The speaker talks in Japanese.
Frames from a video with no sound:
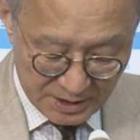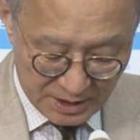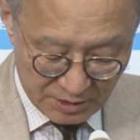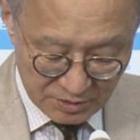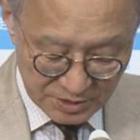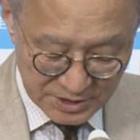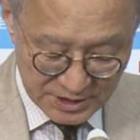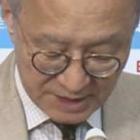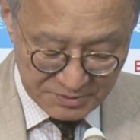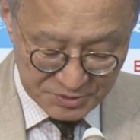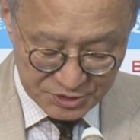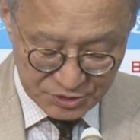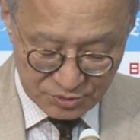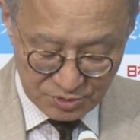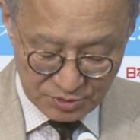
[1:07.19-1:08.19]
あの財務
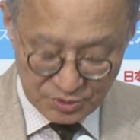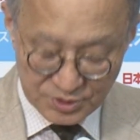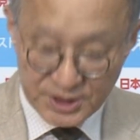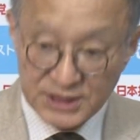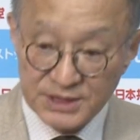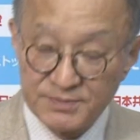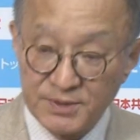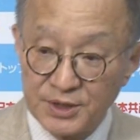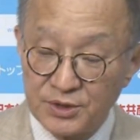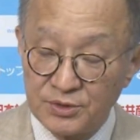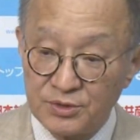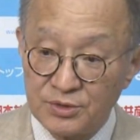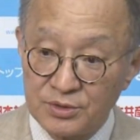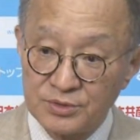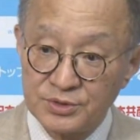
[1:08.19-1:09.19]
省の説明
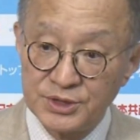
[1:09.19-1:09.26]
との